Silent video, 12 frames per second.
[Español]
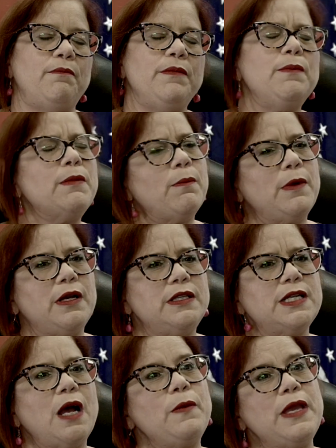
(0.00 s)
Mi mamá
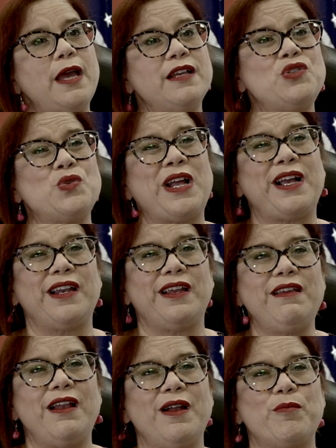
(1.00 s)
ya había hecho una
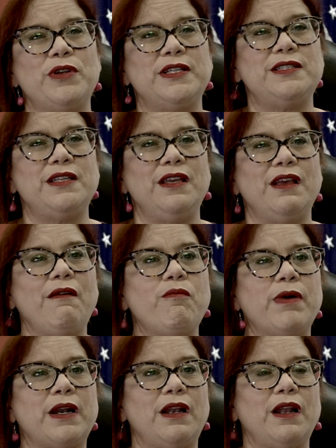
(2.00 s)
querella en la policía
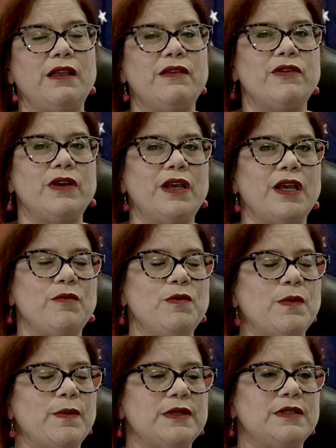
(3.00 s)
para el año en que mi
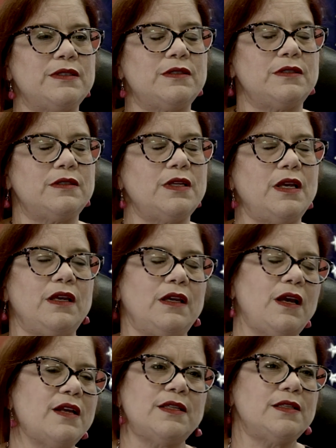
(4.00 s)
mamá
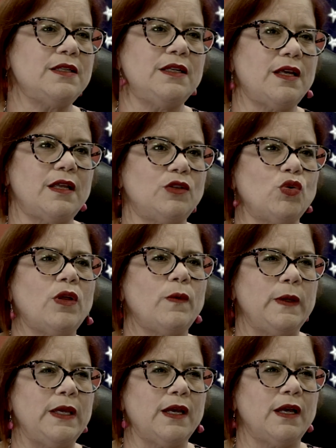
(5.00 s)
es asesinada
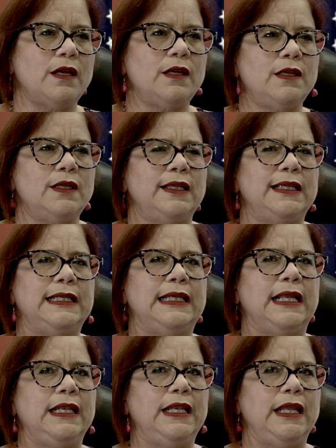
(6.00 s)
todavía.
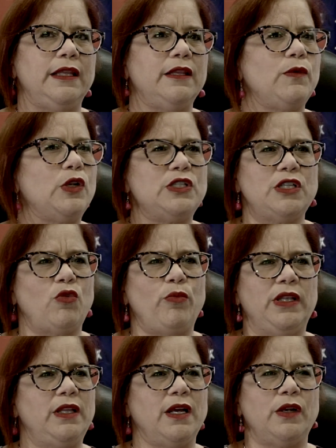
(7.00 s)
La ley de violencia
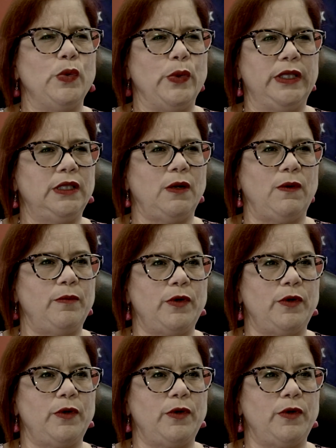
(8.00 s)
doméstica no estaba